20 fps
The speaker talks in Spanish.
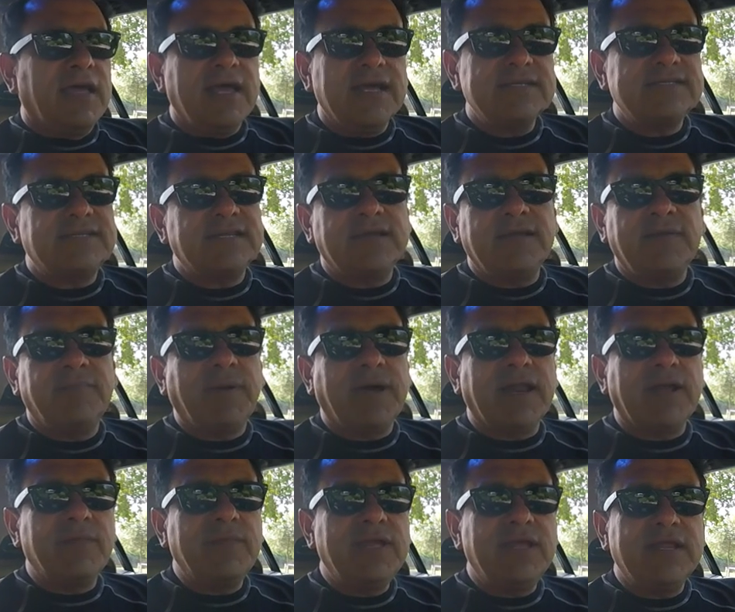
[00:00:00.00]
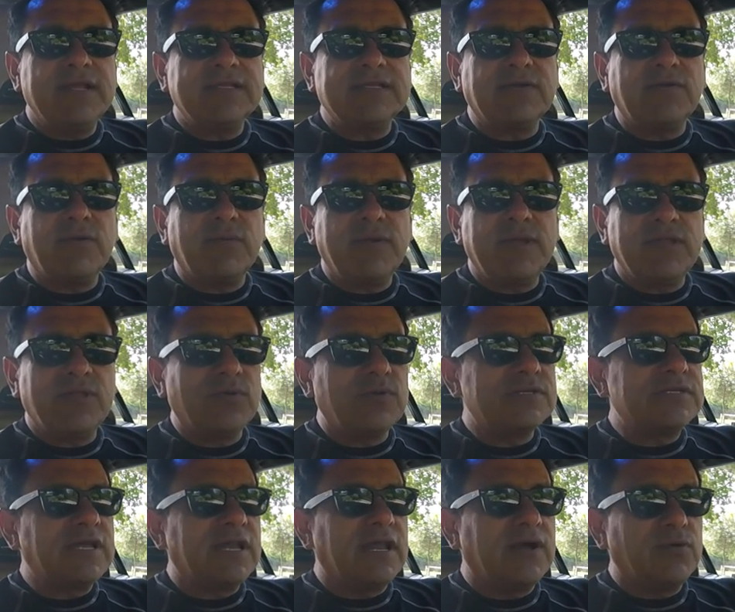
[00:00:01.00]
Este para mí en este momento
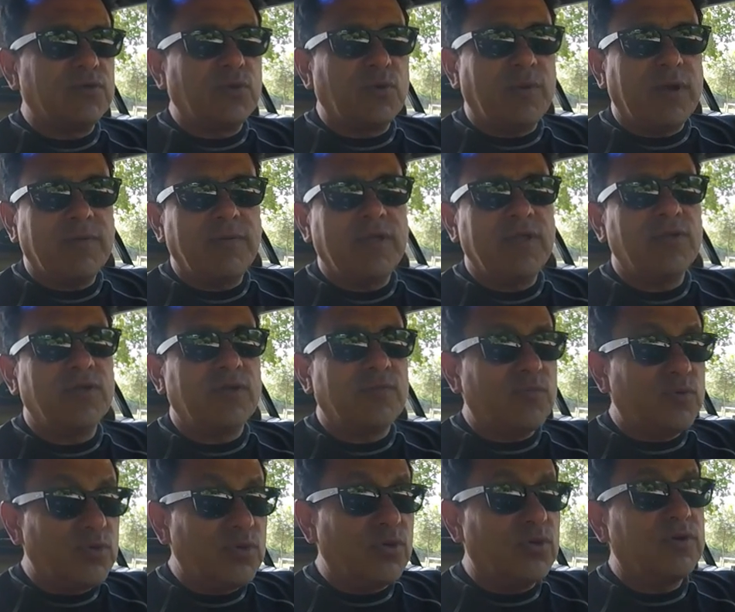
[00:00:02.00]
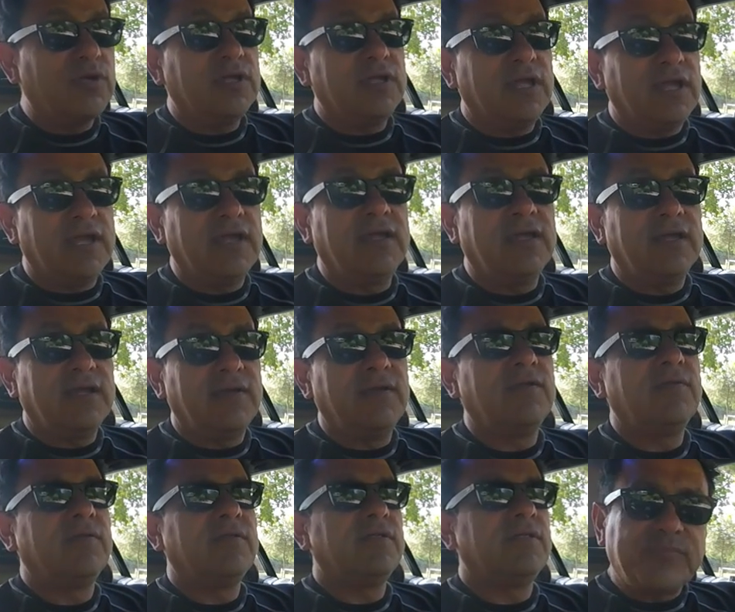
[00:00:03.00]
es el auto más bello del mundo y eh,
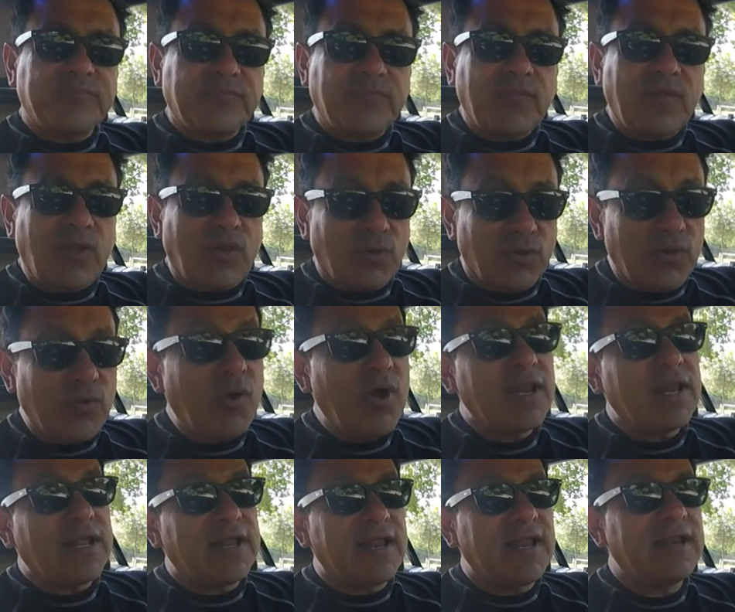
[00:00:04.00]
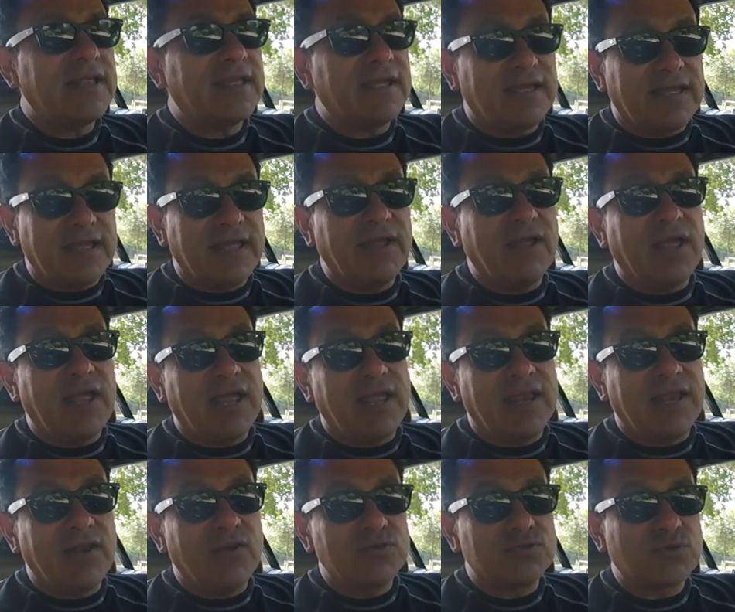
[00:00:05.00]
debo aclarar que
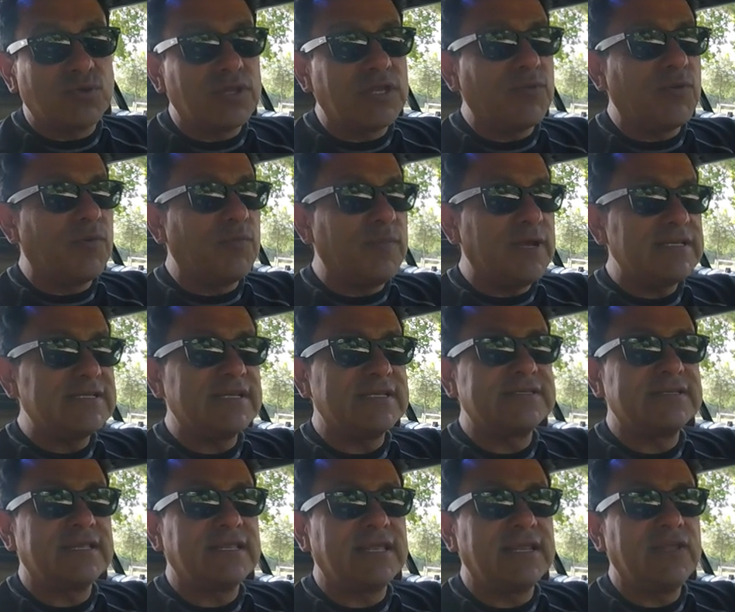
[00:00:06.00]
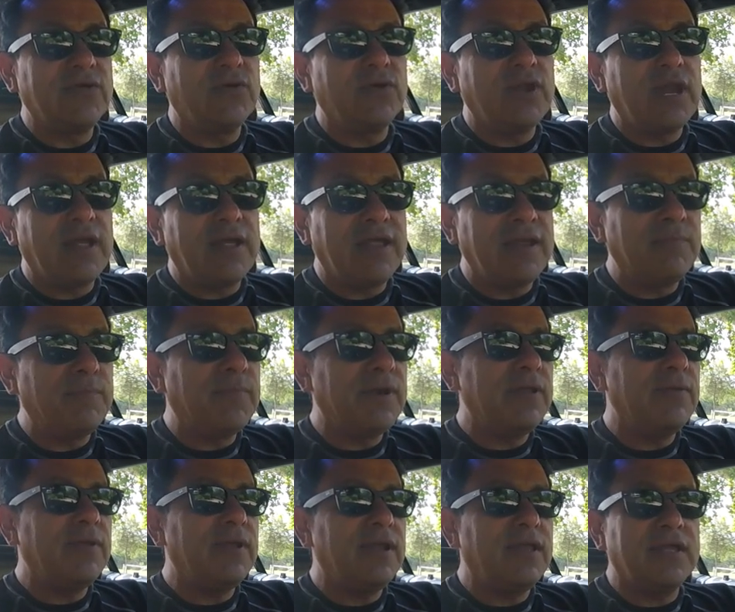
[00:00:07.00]
en los últimos meses he tenido el
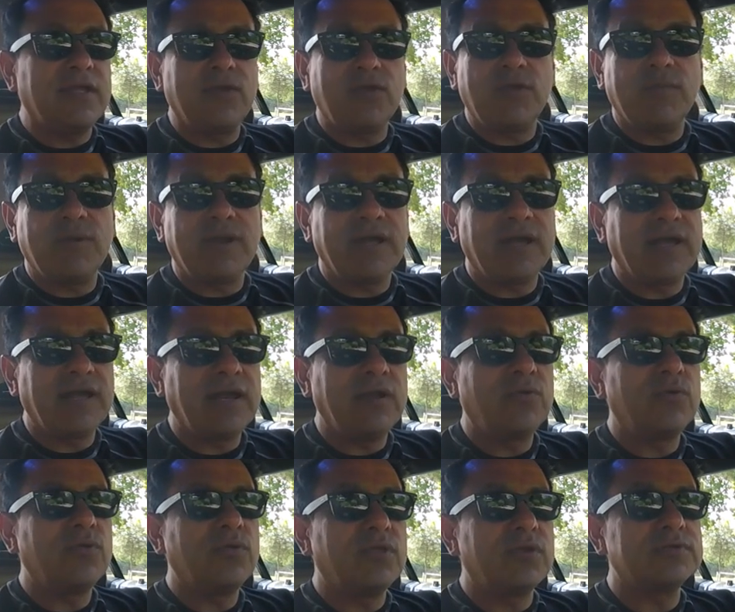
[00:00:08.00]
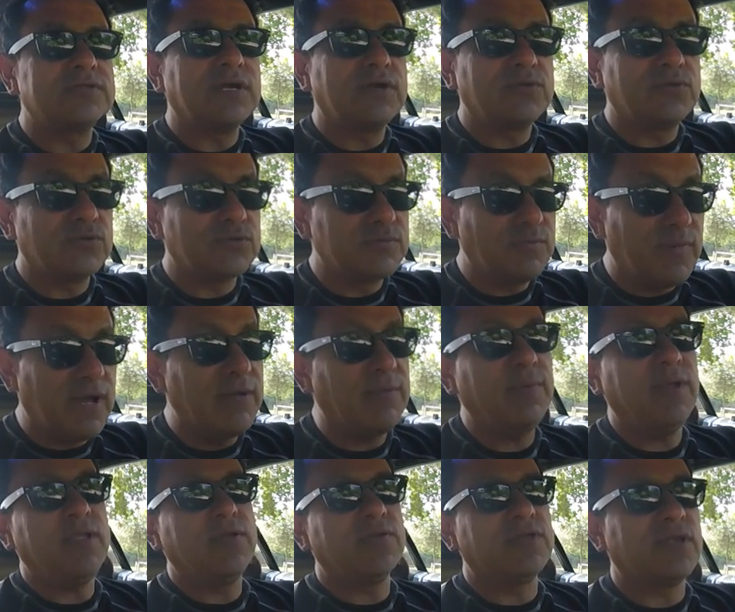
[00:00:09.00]
privilegio de manejar algunos de los autos más
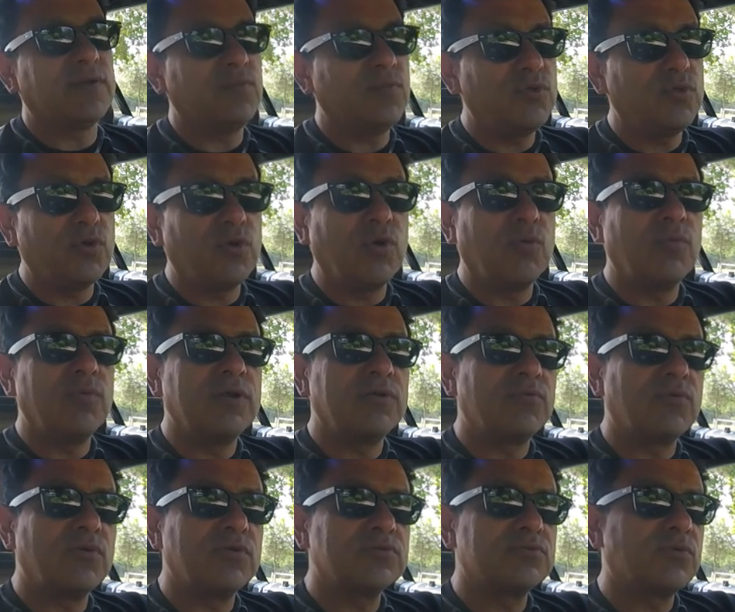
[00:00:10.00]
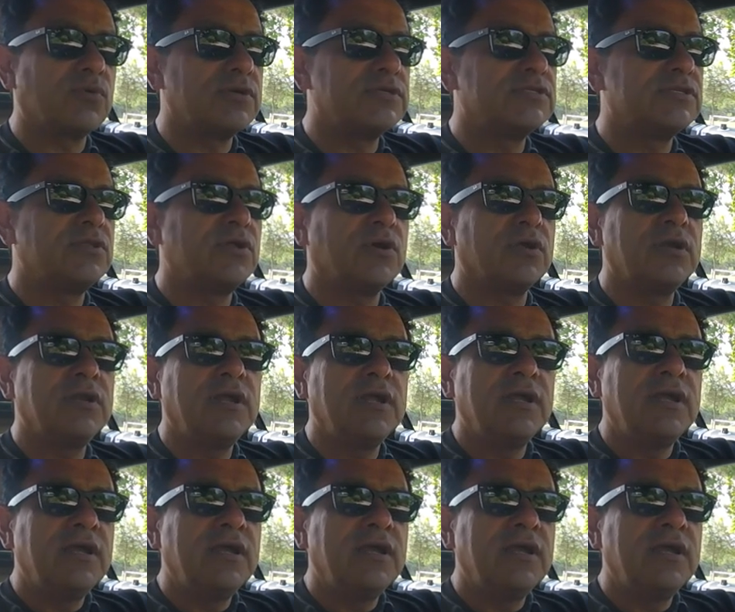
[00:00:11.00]
bellos del mundo como el Rolls Royce Dawn